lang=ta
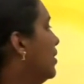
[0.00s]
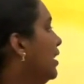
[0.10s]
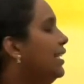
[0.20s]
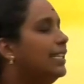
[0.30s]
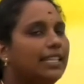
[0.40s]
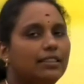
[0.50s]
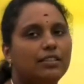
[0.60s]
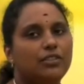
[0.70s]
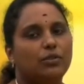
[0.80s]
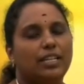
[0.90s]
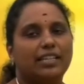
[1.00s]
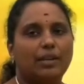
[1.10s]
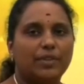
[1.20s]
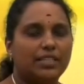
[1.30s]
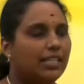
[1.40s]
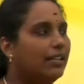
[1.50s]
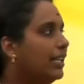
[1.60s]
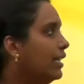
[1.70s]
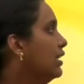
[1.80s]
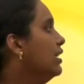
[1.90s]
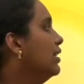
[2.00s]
அப்படின்னா டென்த்து ஜூலை கம்மிங் சண்டே